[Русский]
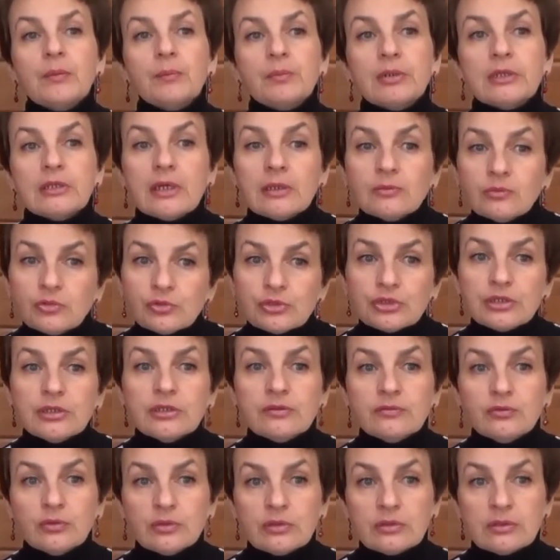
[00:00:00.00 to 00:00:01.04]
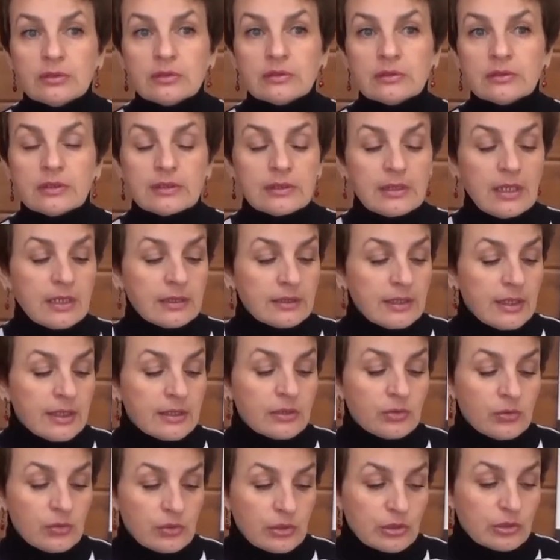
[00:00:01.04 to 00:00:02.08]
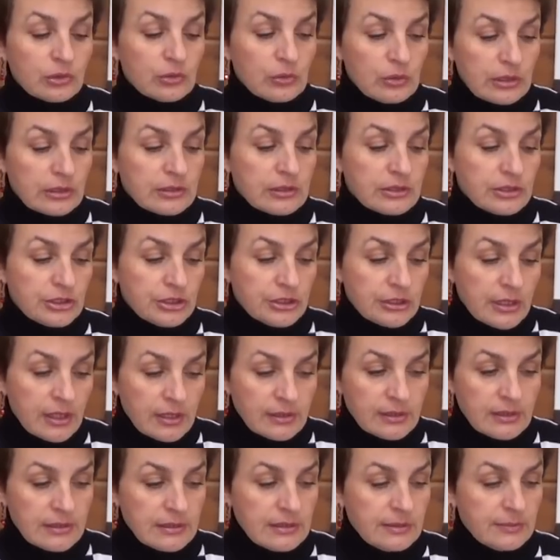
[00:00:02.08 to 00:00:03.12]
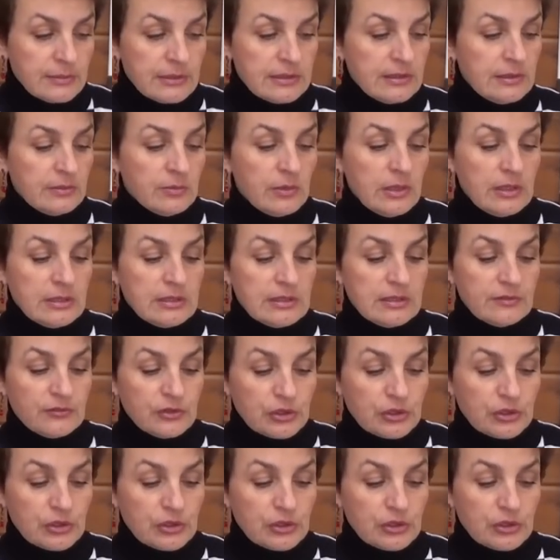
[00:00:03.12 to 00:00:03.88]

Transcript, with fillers: потому что вот э, когда я только-только начинала этим заниматься,